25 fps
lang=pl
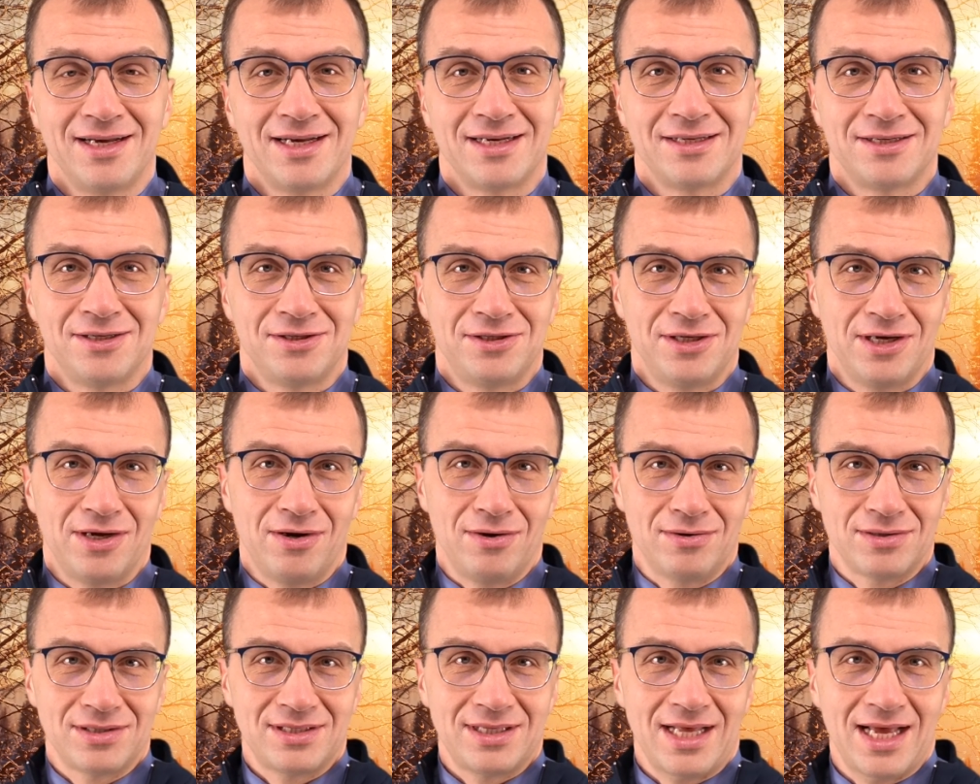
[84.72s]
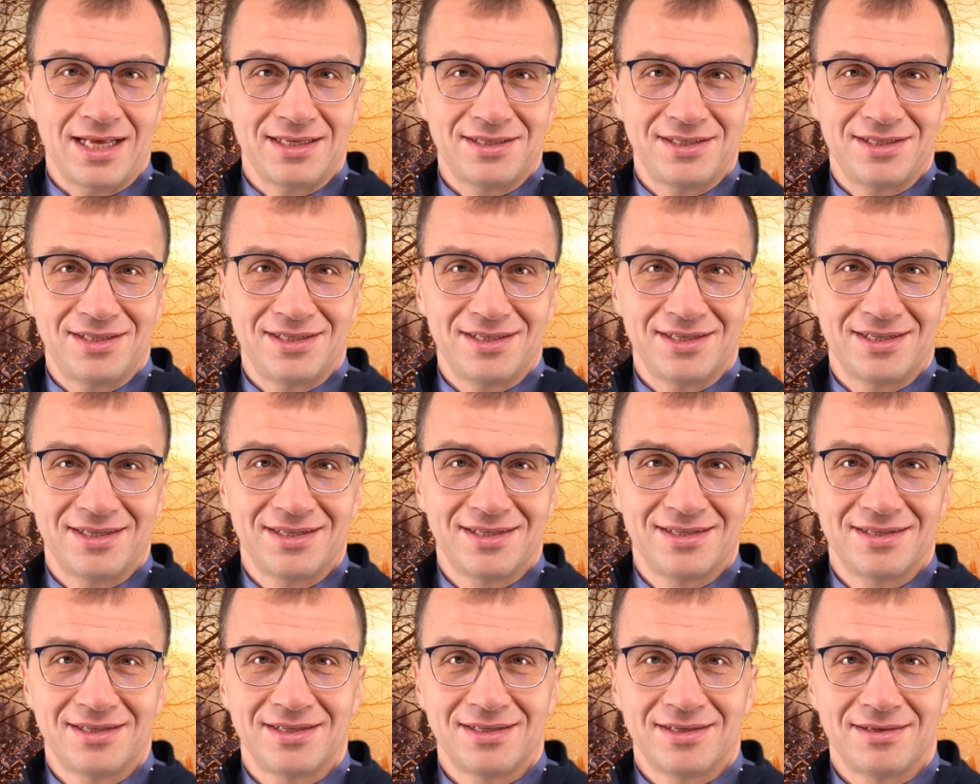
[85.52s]
Chce się rozstać,
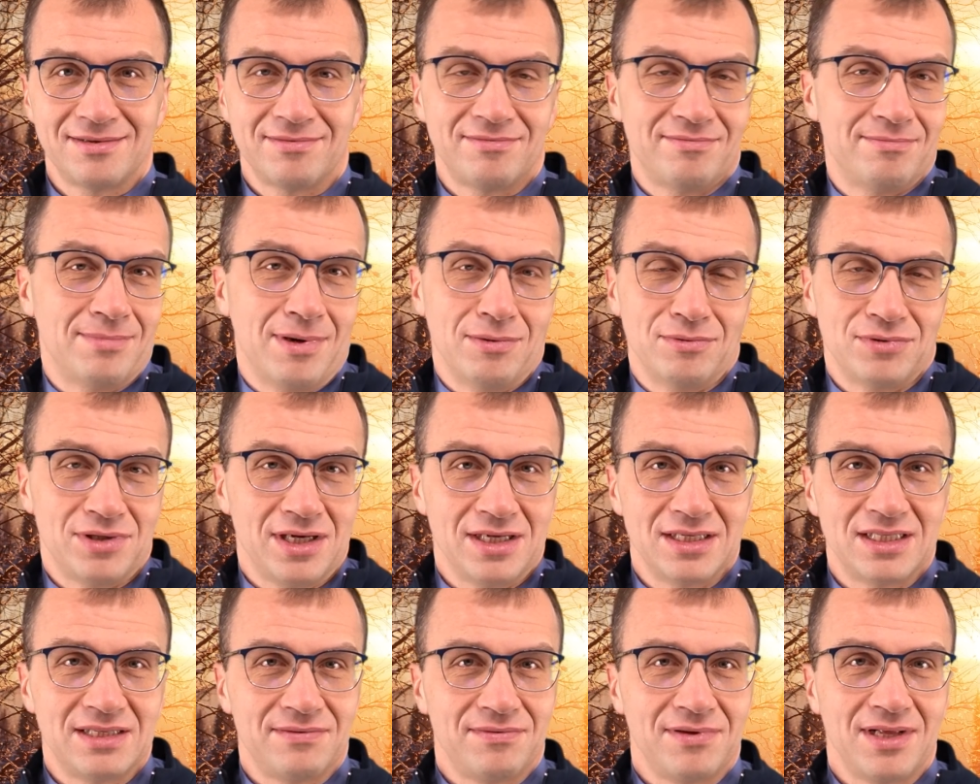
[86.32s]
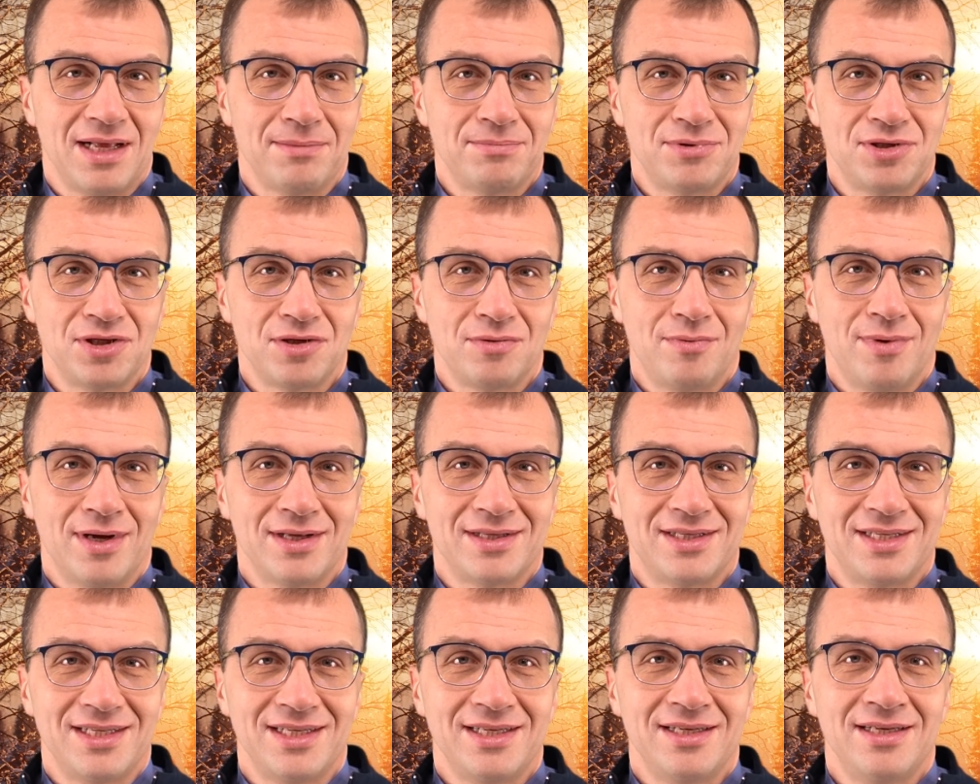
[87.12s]
w małżeństwie na
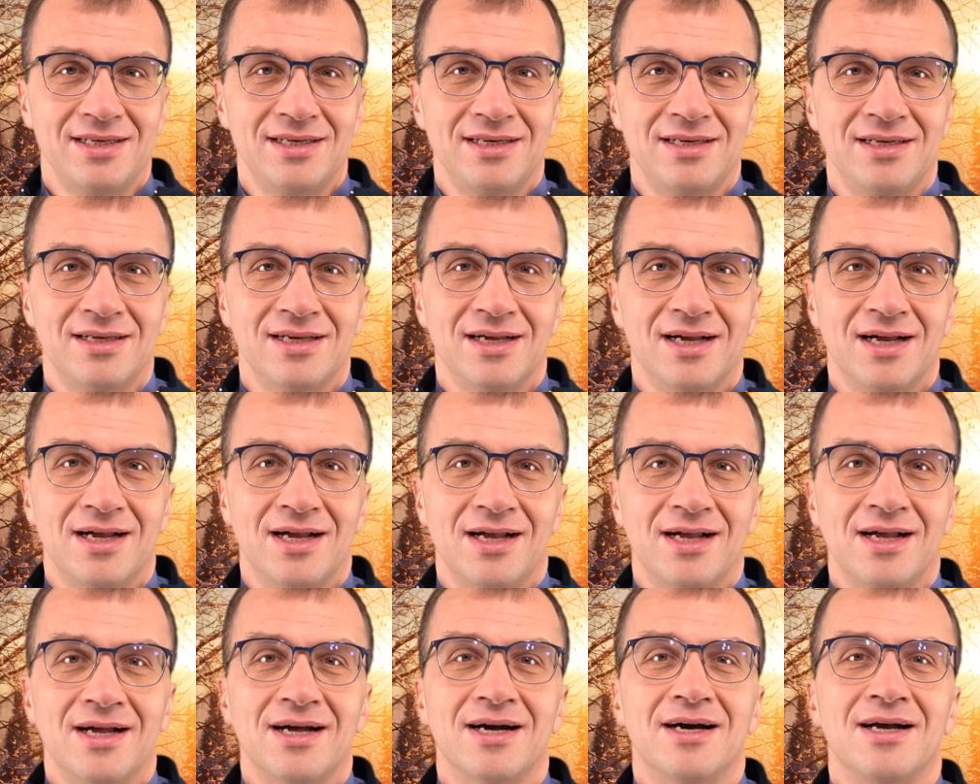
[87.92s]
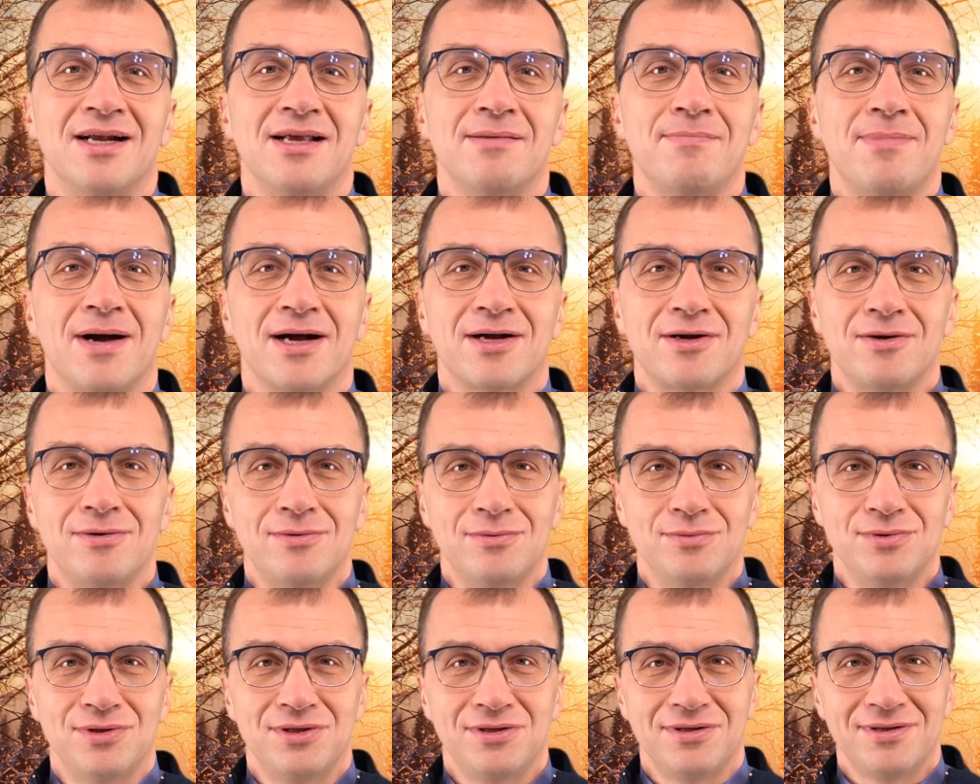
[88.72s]
przykład, i rybak
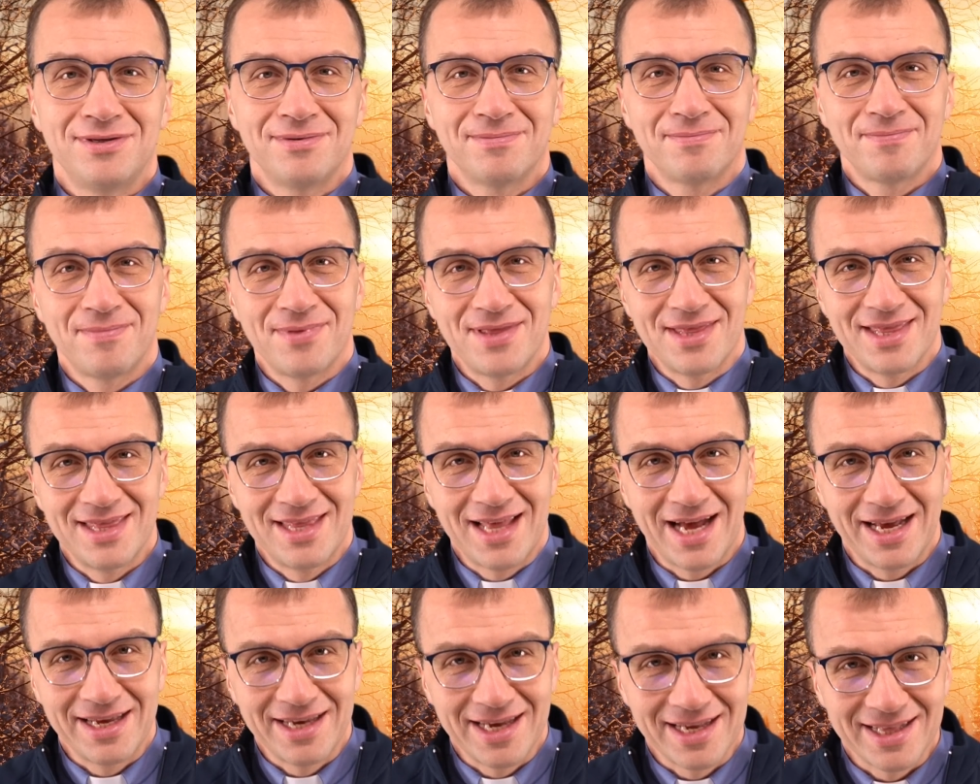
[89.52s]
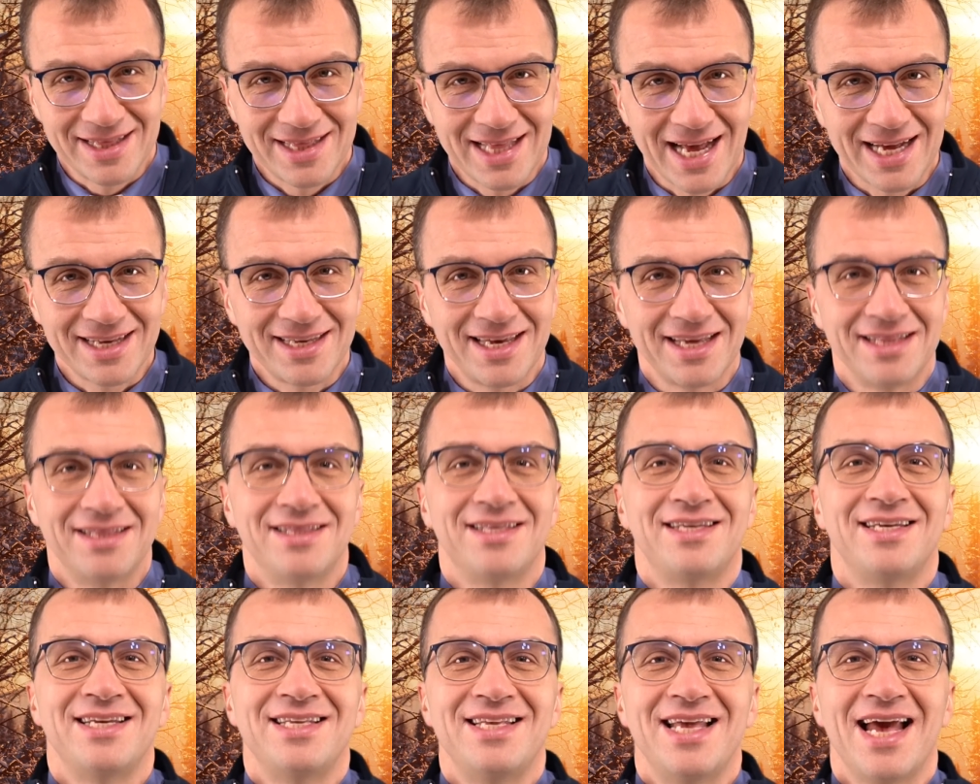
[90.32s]
ludzi daje takie
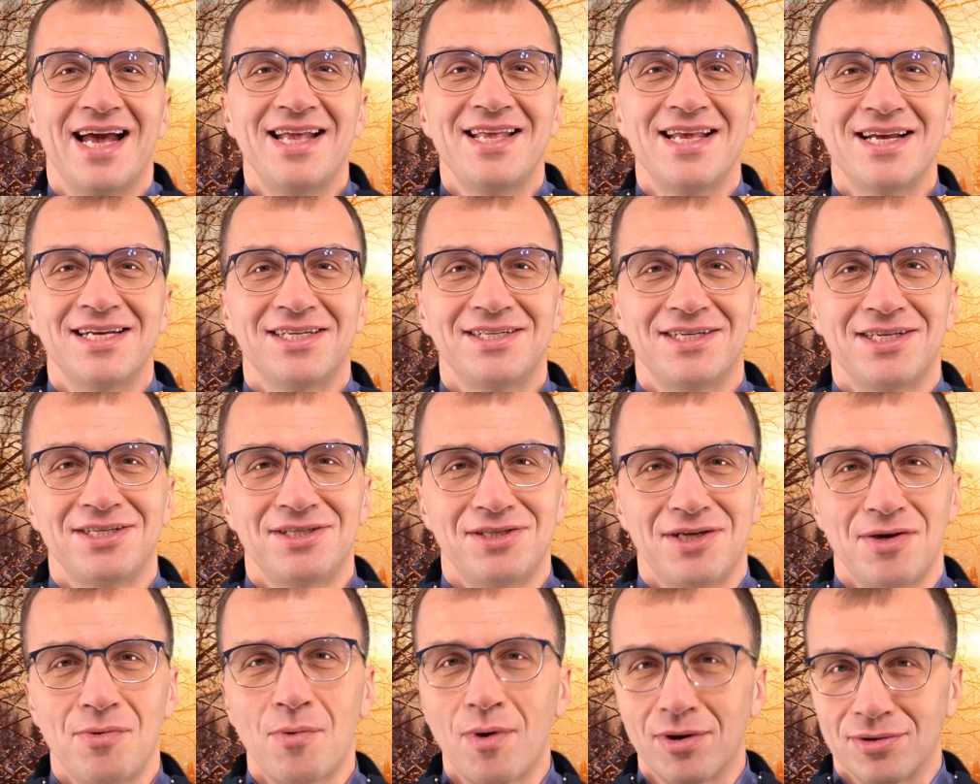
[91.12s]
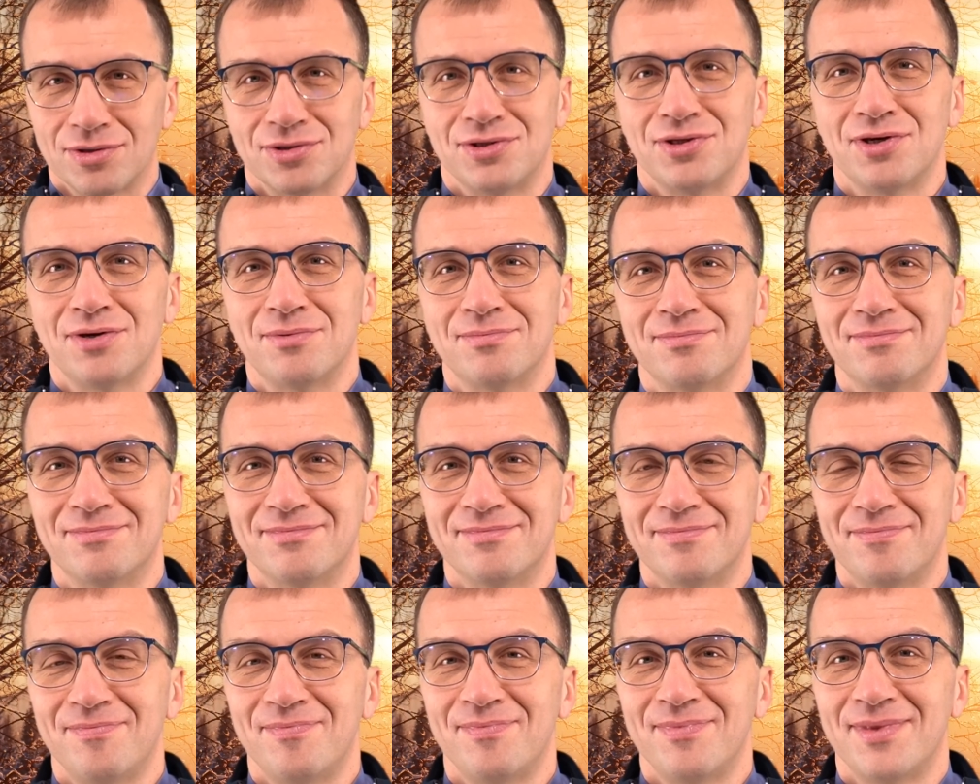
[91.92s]
tchnienie, że się łączą,
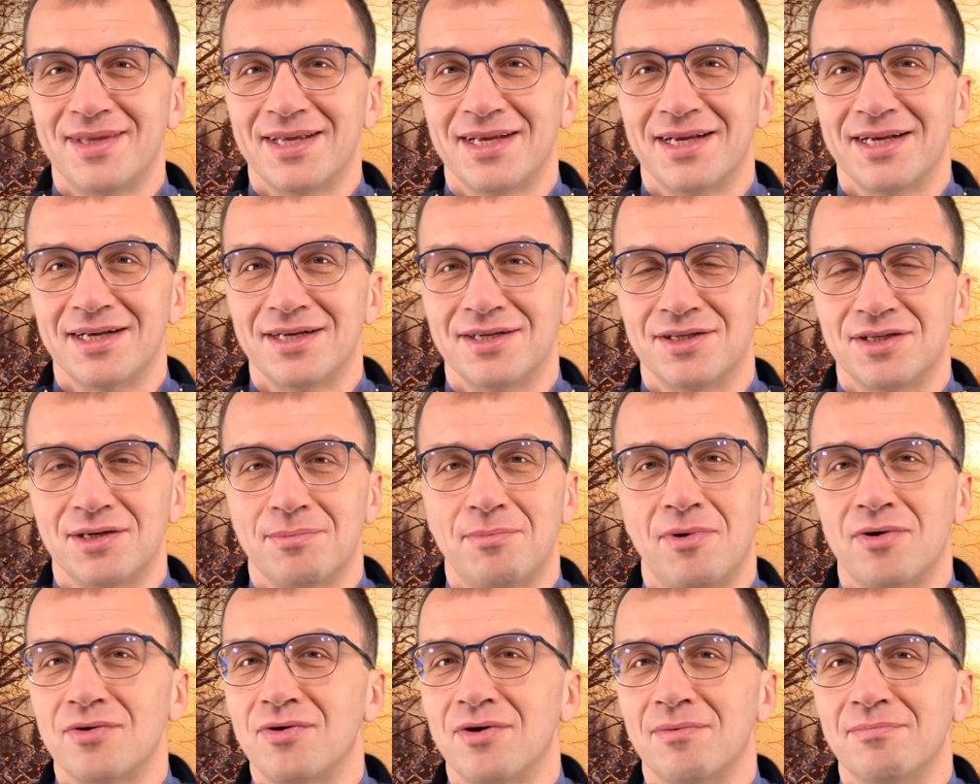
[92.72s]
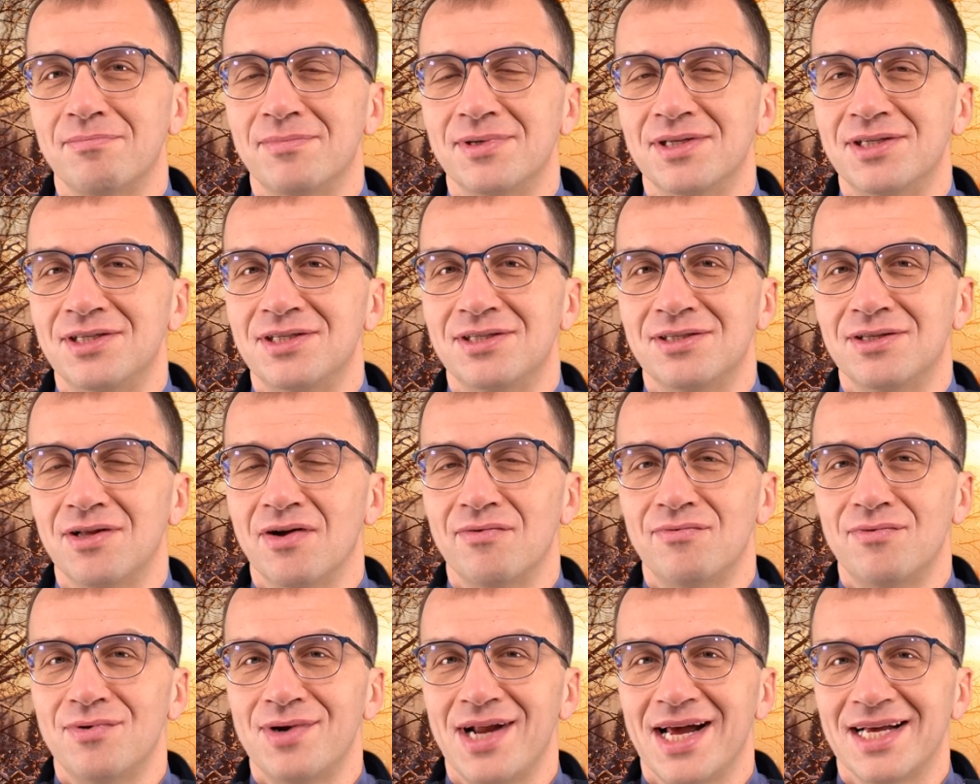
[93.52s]
że mogą być
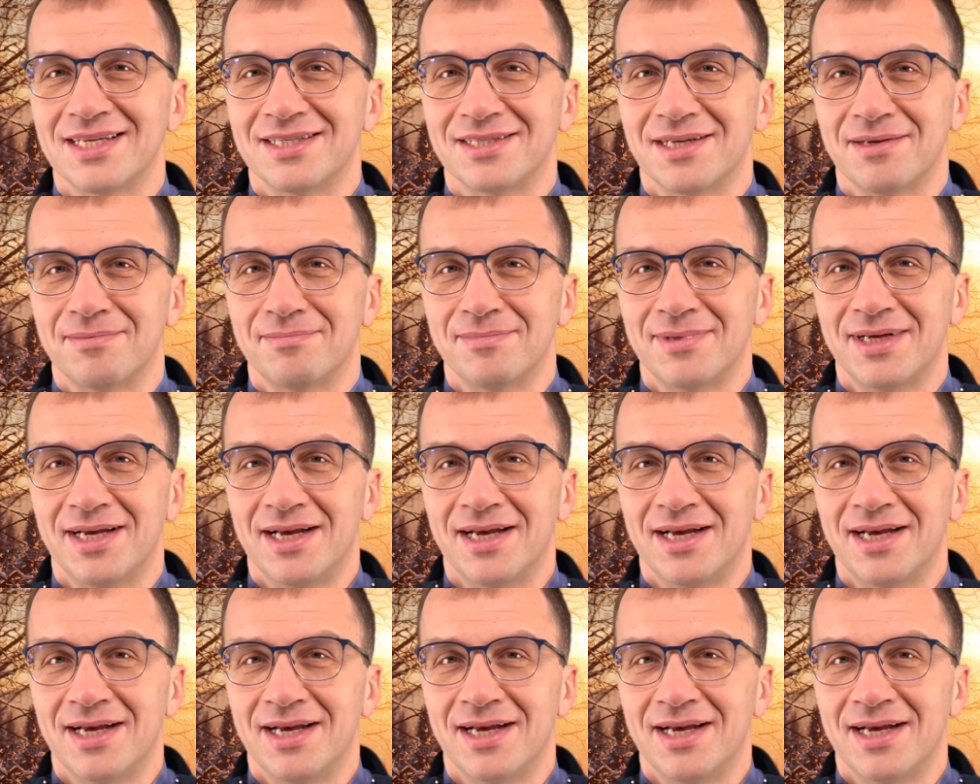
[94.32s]
znowu razem.